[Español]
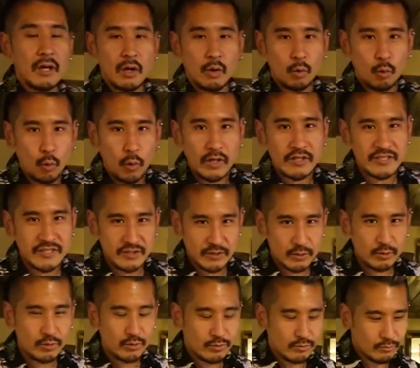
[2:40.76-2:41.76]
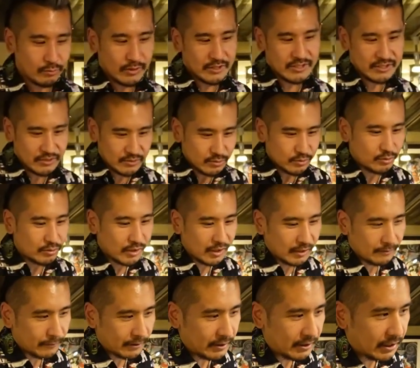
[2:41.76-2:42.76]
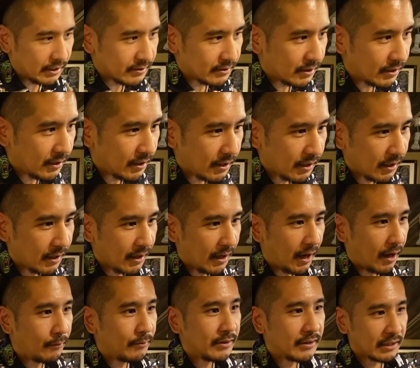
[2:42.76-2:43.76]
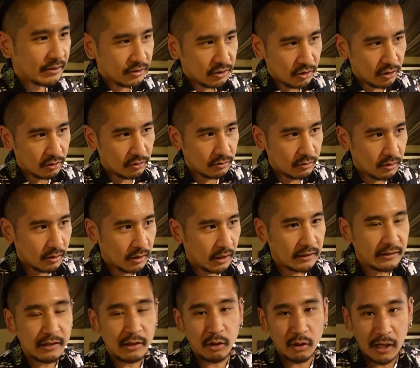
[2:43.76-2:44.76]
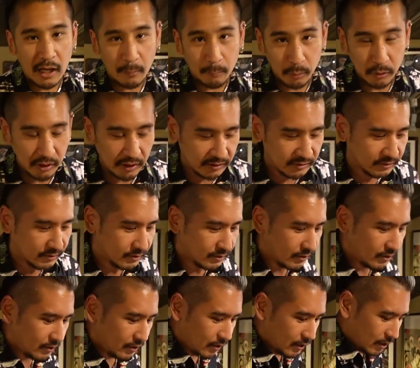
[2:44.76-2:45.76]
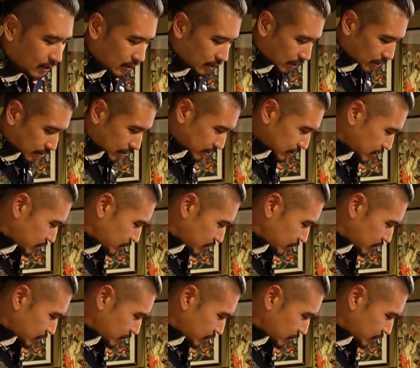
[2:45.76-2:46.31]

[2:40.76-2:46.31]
el washitsu, washitsu que vendría a ser eh, habitación de estilo japonés que